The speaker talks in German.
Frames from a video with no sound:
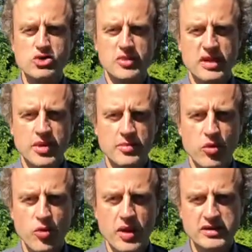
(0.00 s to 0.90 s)
schon mal dabei
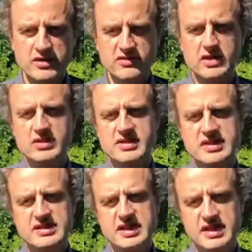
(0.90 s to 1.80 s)
beobachtet, wie du ins
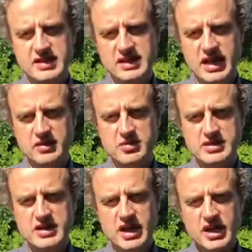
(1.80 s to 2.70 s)
Internet gegangen
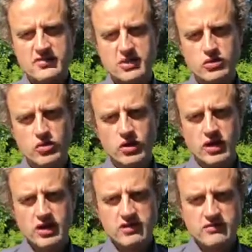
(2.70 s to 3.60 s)
bist, wie du
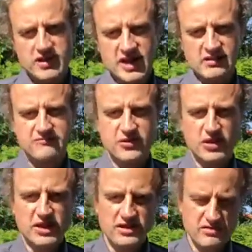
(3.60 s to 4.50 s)
ja
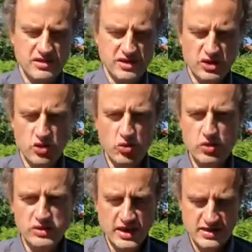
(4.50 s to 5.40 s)
wirklich
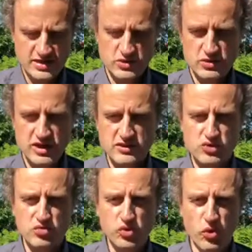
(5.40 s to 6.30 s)
gegoogelt hast zu den
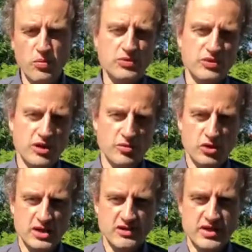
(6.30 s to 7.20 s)
Symptomen, die du da
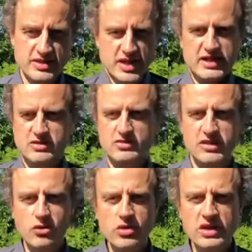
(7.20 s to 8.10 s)
möglicherweise hast. Und
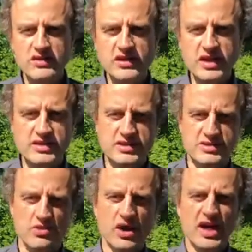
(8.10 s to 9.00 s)
irgendwie ist es
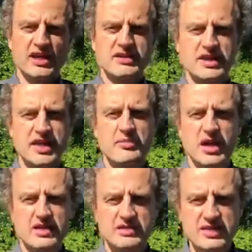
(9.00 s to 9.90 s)
so, dass
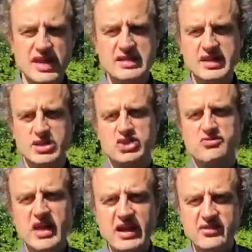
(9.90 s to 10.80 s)
immer sehr, sehr
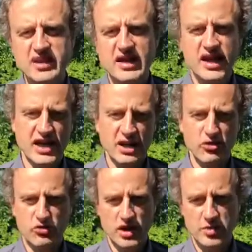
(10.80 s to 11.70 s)
schwerwiegende
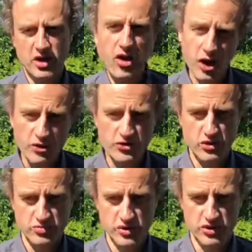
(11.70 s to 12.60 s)
Erkrankungen dabei auch
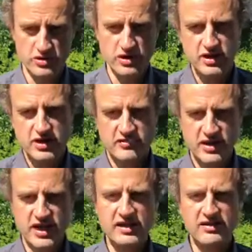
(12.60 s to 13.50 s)
rauskommen können. Wir
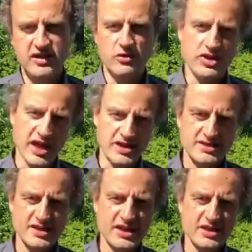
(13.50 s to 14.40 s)
nennen das ja, oder die
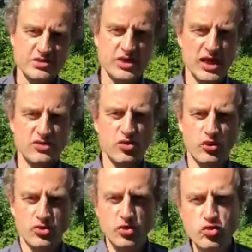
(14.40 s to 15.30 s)
Ärzte nennen es auch gerne
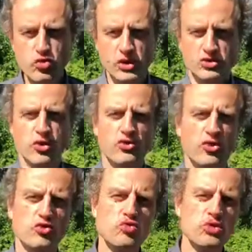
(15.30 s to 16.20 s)
Dr. Google. Dr.
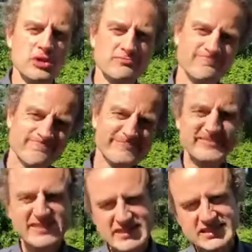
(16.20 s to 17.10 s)
Google
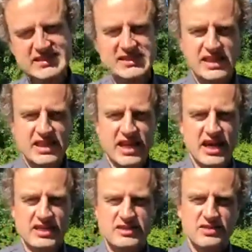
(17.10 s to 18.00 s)
ja,
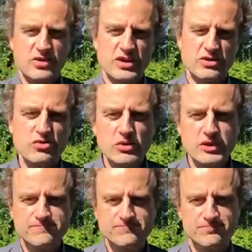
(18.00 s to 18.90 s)
ist natürlich
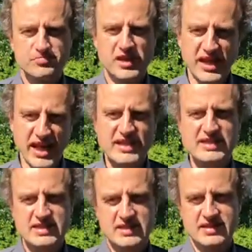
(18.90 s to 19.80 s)
nur
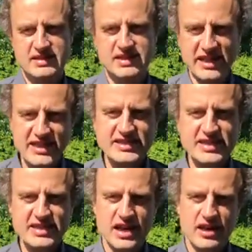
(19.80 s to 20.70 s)
begrenzt äh,
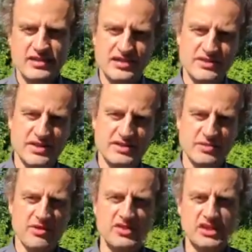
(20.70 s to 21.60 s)
richtig. Deswegen ist es
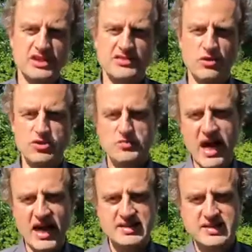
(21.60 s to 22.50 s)
immer wichtig, dass wir auch zum
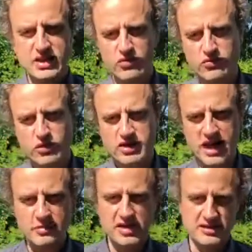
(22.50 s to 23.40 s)
Arzt gehen und wirklich
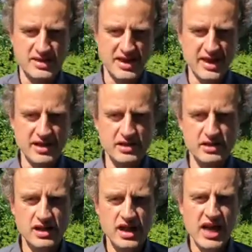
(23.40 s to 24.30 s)
einmal das klären.
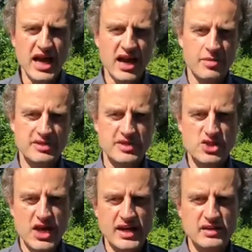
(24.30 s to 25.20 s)
Aber das
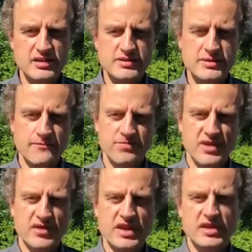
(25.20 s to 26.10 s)
Entscheidende ist,
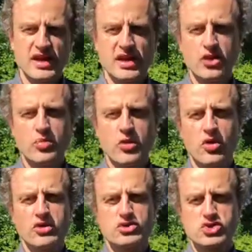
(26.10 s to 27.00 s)
wenn ich an einer
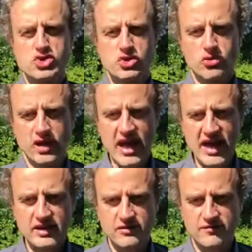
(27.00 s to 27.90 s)
hypochondrischen Störung
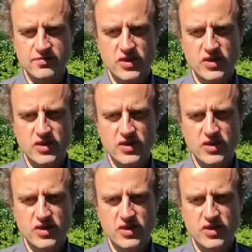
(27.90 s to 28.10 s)
leide